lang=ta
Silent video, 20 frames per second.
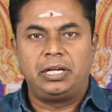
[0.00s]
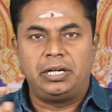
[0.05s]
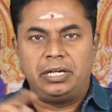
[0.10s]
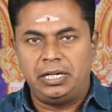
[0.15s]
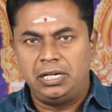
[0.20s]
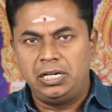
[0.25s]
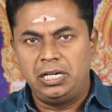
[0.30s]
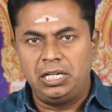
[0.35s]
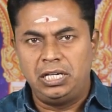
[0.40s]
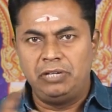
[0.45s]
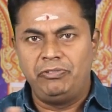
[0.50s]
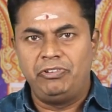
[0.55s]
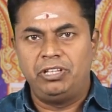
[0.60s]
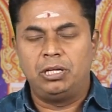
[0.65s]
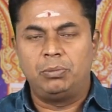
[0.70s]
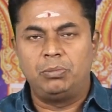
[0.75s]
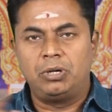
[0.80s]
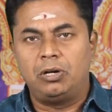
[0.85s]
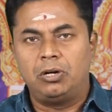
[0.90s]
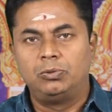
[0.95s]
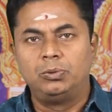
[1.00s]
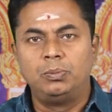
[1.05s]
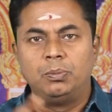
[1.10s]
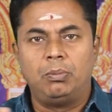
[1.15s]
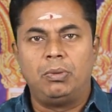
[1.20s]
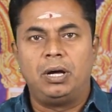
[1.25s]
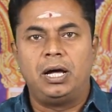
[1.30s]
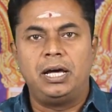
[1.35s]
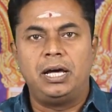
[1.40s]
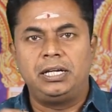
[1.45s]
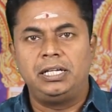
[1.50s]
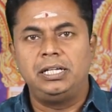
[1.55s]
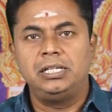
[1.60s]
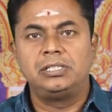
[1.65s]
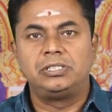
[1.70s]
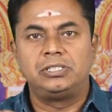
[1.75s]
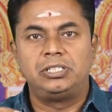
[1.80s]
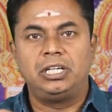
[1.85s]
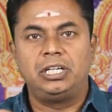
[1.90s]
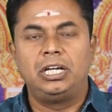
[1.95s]
ரெண்டு விதமாகவும் மாறி
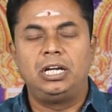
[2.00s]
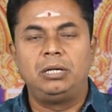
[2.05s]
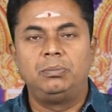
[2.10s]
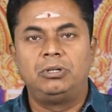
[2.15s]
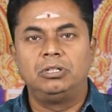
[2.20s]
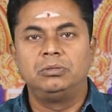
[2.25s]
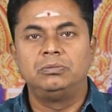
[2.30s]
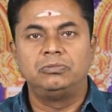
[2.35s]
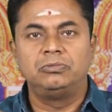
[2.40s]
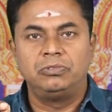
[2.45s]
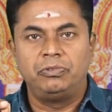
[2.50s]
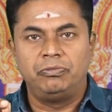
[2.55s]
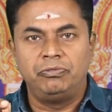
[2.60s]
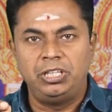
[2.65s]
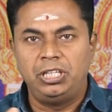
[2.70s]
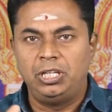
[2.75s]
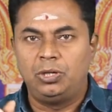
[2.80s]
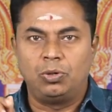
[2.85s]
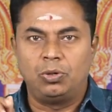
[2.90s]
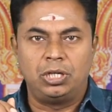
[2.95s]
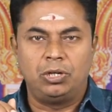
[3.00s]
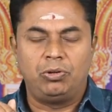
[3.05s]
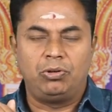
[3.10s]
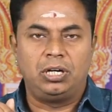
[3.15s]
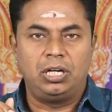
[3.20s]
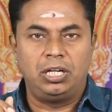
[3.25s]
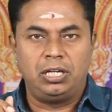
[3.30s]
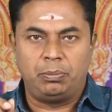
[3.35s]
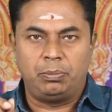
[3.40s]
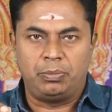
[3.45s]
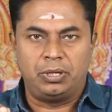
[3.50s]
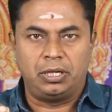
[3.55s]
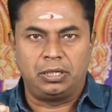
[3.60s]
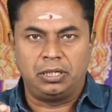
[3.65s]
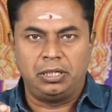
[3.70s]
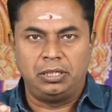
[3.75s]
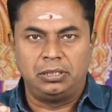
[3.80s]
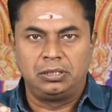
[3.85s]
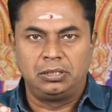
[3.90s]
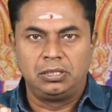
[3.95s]
செயல்படும் விதி கொண்டவர்களாக
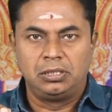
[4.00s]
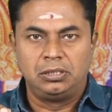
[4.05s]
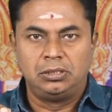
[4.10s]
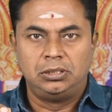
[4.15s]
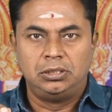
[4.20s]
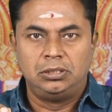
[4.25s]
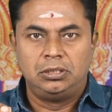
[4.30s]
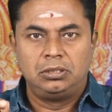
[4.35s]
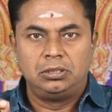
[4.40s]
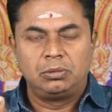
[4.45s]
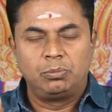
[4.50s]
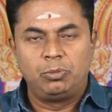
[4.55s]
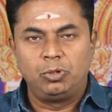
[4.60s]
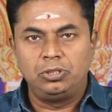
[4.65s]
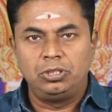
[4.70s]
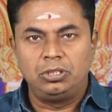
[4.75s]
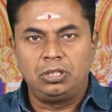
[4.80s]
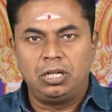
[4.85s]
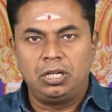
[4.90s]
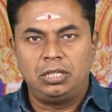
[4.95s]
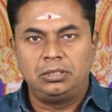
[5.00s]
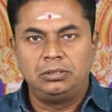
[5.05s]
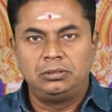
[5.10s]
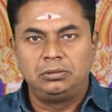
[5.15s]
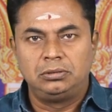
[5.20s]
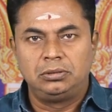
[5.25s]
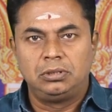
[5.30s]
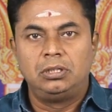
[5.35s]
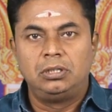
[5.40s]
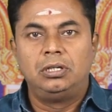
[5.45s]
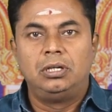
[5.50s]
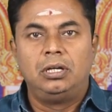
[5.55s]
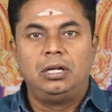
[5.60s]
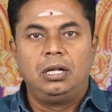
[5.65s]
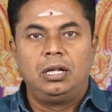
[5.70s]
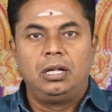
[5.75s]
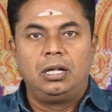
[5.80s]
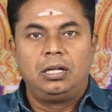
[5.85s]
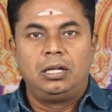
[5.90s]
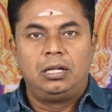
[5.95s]
இருப்பாங்க புரிஞ்சுதுங்களா
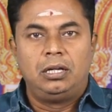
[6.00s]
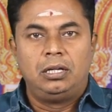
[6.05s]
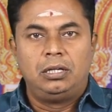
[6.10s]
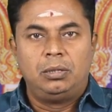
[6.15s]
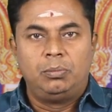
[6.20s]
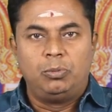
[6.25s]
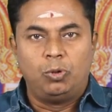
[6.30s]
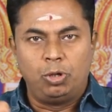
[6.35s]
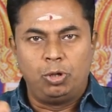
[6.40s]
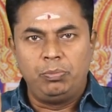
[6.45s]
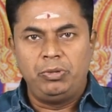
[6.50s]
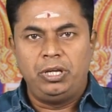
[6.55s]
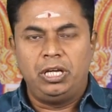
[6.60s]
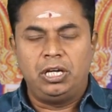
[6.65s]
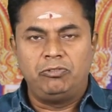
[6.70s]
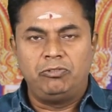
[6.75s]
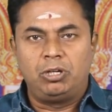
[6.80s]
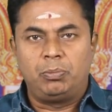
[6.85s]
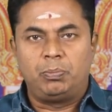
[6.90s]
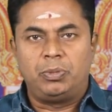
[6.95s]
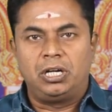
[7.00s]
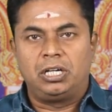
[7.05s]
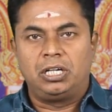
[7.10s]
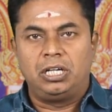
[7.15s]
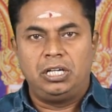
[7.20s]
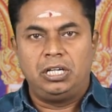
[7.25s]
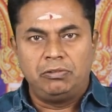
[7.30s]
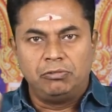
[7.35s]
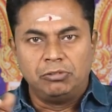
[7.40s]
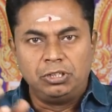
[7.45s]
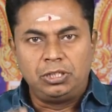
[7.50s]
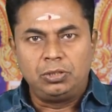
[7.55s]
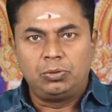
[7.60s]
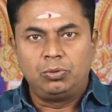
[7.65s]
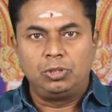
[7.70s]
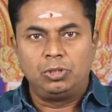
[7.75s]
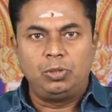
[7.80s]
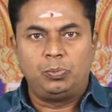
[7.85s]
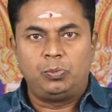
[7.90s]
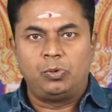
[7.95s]
பொறுமையாகவும் இருப்பாங்க விட்டு
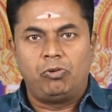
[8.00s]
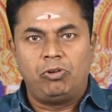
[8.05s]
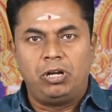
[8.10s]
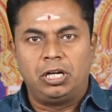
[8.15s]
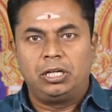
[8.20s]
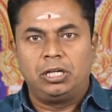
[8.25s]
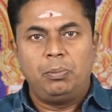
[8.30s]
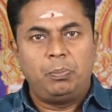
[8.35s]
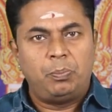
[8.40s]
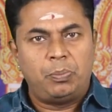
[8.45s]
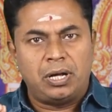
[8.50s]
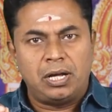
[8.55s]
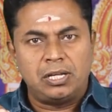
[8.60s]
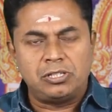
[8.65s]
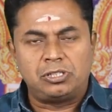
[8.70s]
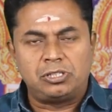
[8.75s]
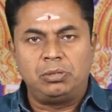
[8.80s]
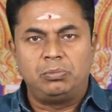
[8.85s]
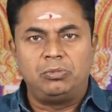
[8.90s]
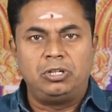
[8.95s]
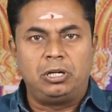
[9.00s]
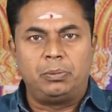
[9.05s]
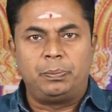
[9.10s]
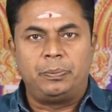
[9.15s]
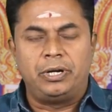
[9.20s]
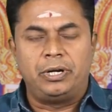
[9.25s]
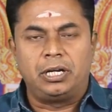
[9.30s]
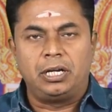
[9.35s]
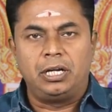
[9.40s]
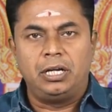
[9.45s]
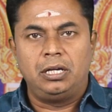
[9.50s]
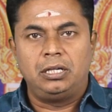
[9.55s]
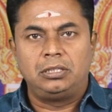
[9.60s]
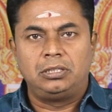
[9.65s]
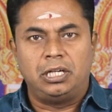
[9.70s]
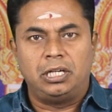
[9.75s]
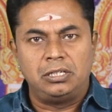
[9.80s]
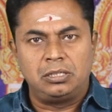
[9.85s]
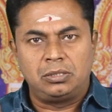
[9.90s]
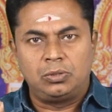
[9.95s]
கொடுத்து போவாங்க பாசமாக இருப்பாங்க
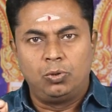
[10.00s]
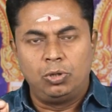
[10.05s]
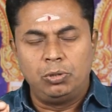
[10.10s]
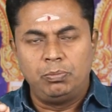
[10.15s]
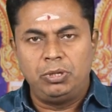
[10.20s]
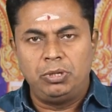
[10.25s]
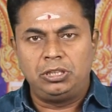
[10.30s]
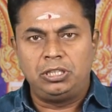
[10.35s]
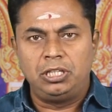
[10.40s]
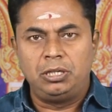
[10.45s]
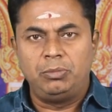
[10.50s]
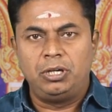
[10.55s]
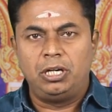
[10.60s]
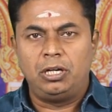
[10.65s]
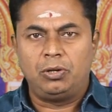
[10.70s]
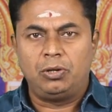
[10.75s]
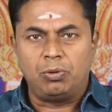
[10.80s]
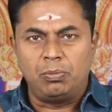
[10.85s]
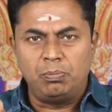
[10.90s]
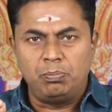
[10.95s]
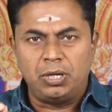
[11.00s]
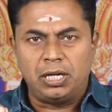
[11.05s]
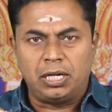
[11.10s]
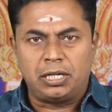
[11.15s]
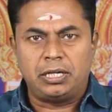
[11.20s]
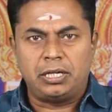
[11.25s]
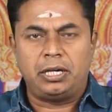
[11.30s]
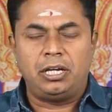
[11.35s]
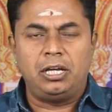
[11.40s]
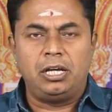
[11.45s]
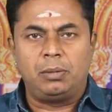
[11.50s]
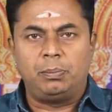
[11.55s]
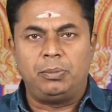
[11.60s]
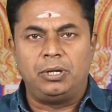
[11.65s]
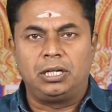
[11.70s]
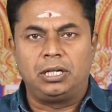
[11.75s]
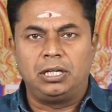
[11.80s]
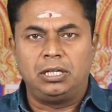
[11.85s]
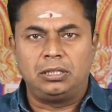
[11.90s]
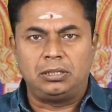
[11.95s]
தன் குடும்பத்தின் மேலே ரொம்ப அக்கறையாக
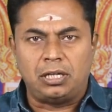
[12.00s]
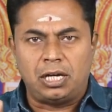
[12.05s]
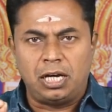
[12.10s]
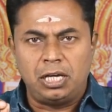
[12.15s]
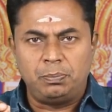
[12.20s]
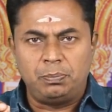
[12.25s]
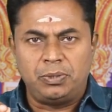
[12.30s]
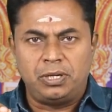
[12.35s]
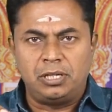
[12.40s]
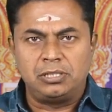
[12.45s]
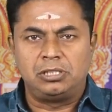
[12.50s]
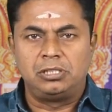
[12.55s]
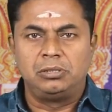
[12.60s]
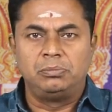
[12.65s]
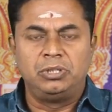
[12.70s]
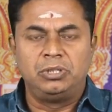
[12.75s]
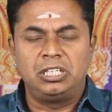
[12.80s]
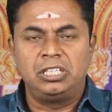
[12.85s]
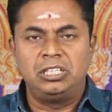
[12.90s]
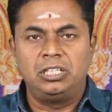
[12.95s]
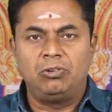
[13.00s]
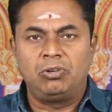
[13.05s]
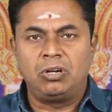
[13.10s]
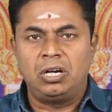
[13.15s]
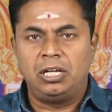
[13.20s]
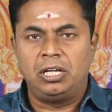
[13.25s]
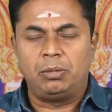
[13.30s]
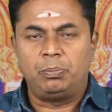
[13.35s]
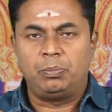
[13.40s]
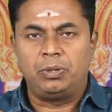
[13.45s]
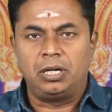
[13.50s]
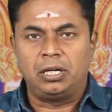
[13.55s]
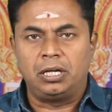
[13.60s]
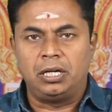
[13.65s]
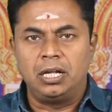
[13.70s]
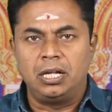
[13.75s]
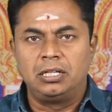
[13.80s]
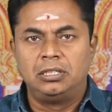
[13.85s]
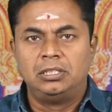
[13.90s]
இருப்பாங்க தாய் பாசு மிகுந்தவங்களாக இருப்பாங்க